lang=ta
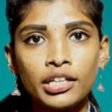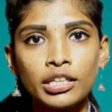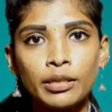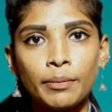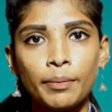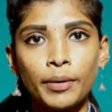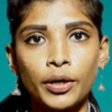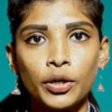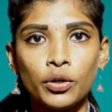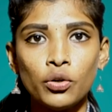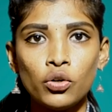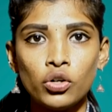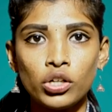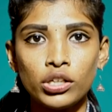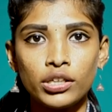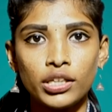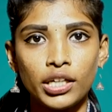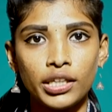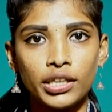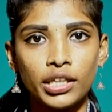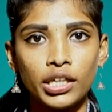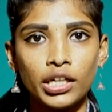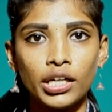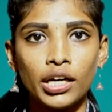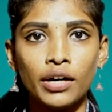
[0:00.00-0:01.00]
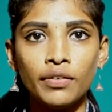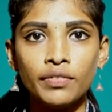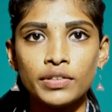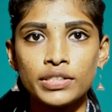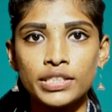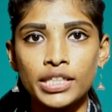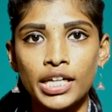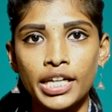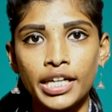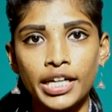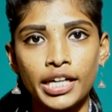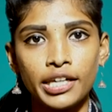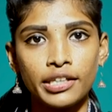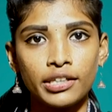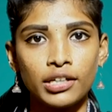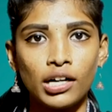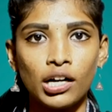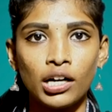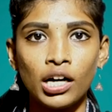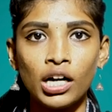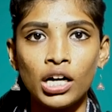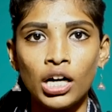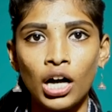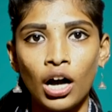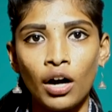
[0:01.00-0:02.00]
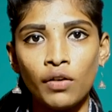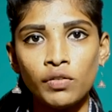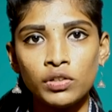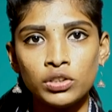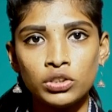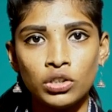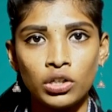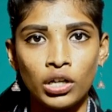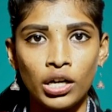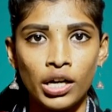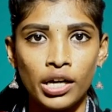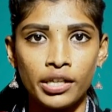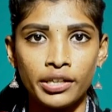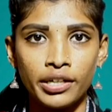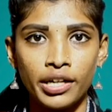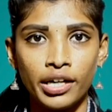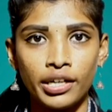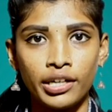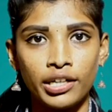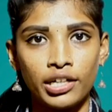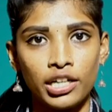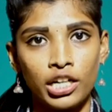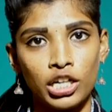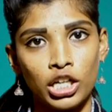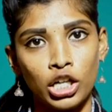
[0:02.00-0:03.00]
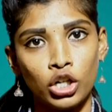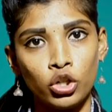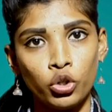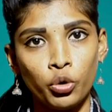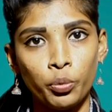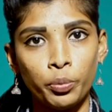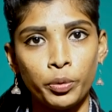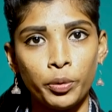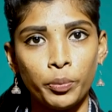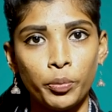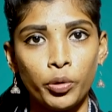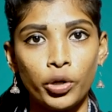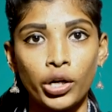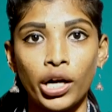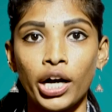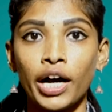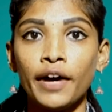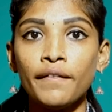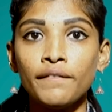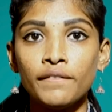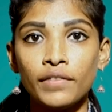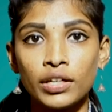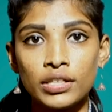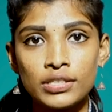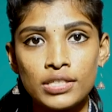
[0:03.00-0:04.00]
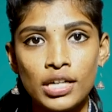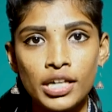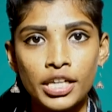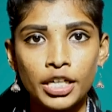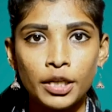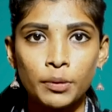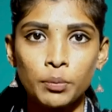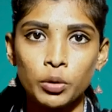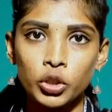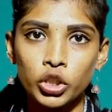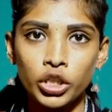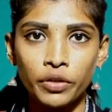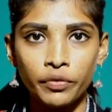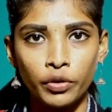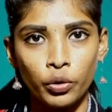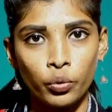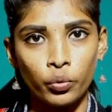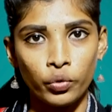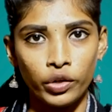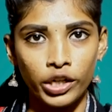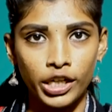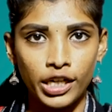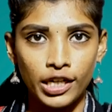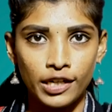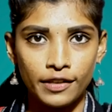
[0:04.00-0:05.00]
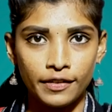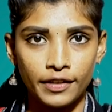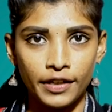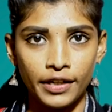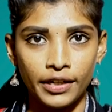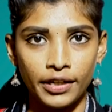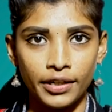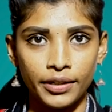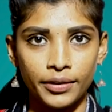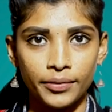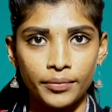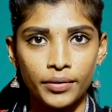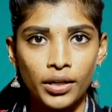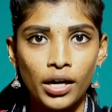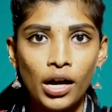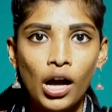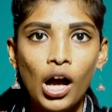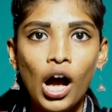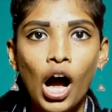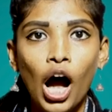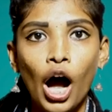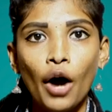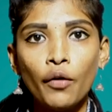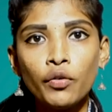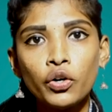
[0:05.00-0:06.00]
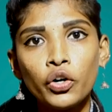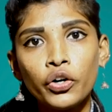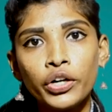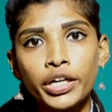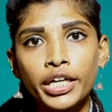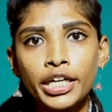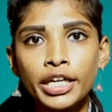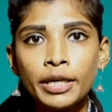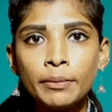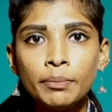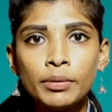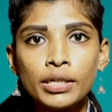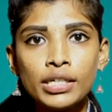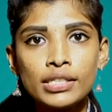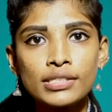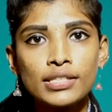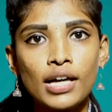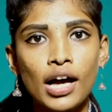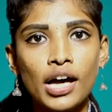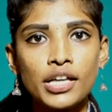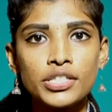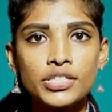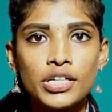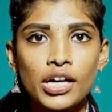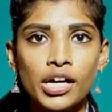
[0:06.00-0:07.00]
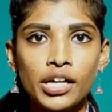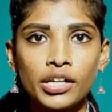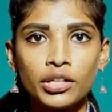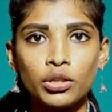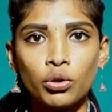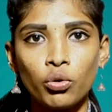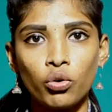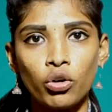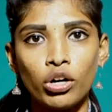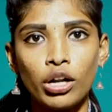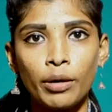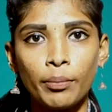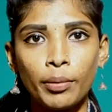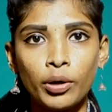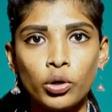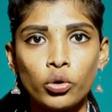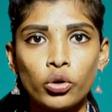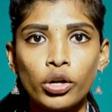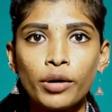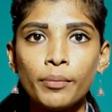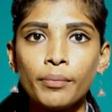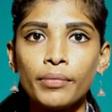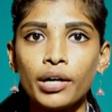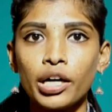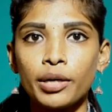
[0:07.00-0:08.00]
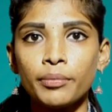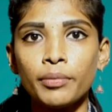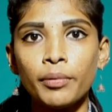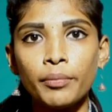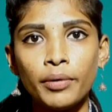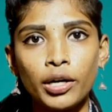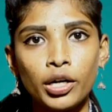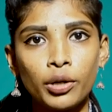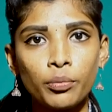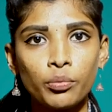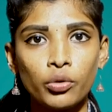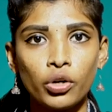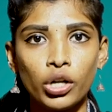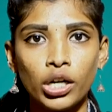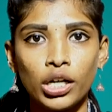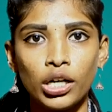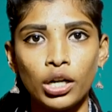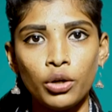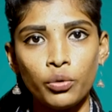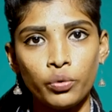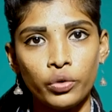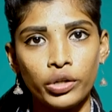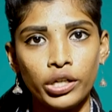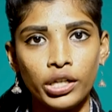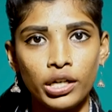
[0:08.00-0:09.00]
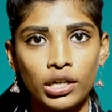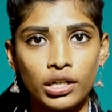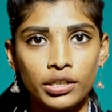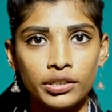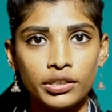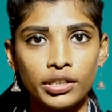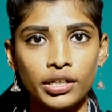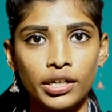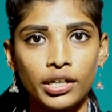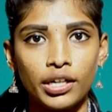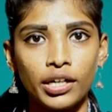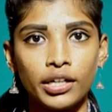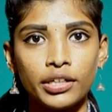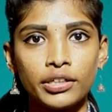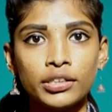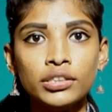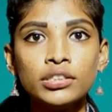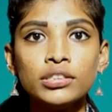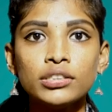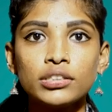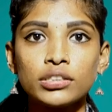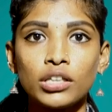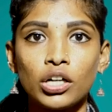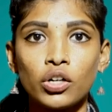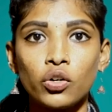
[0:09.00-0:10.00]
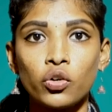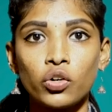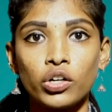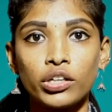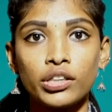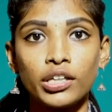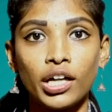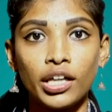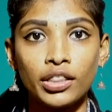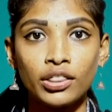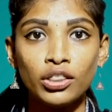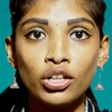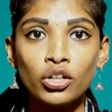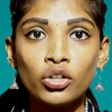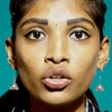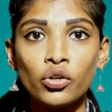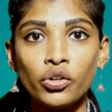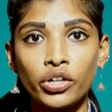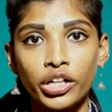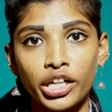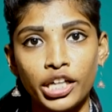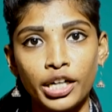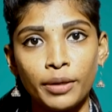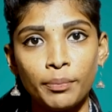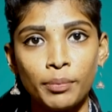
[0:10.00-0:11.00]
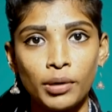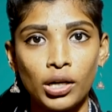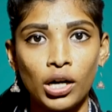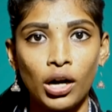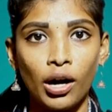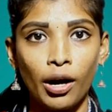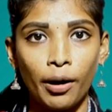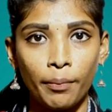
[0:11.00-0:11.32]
தான் அந்த பெண்ணோட தந்தையை விசாரிக்கிறதுக்காக காவல்துறை அதிகாரிகள் எல்லாரும் கூப்பிட்டு போறாங்க விசாரிக்கும் போது அவர் உயிர் இழந்துடுறாரு அவரோட இறப்புக்கு சாட்சியா இருந்த ஒரு நபர் கூட மர்மமான முறையில உயிர் இழந்திருக்காரு தன்னோட தந்தையோட இறப்புக்கு